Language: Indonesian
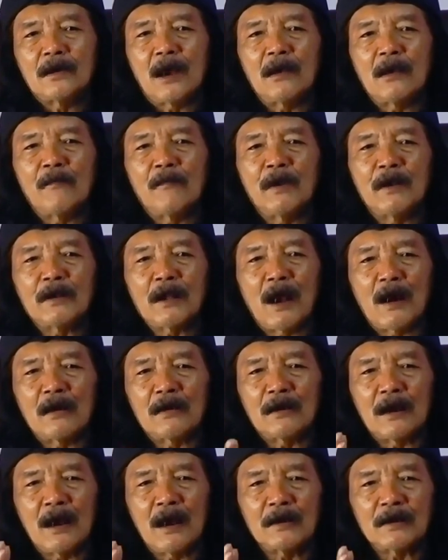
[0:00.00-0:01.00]
saya
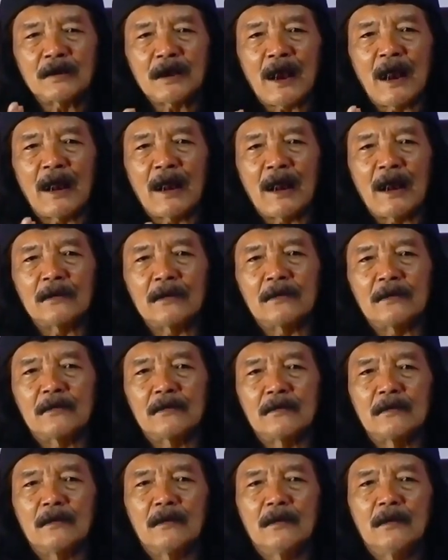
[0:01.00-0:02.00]
minta dengan sangat,
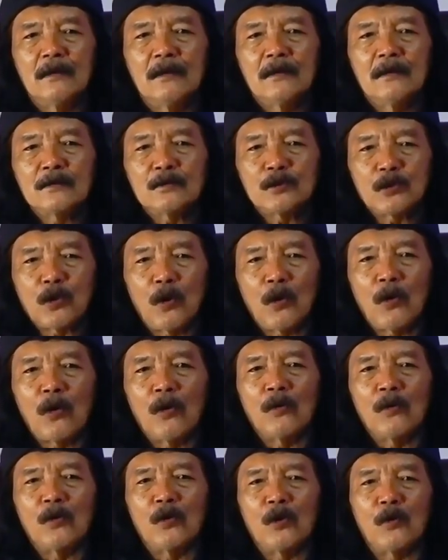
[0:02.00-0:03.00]

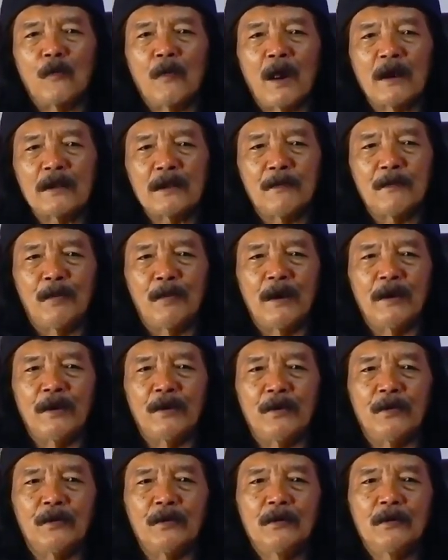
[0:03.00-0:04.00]
tolong hormati
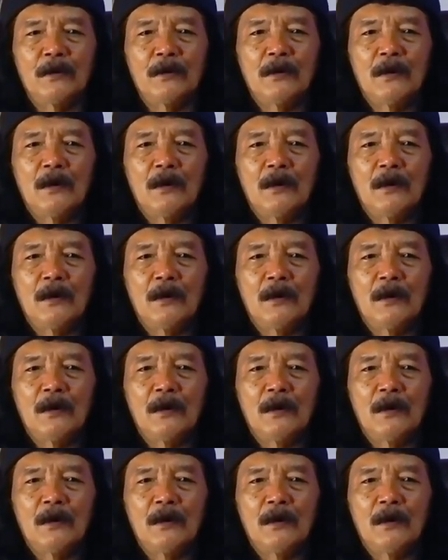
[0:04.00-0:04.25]
beliau,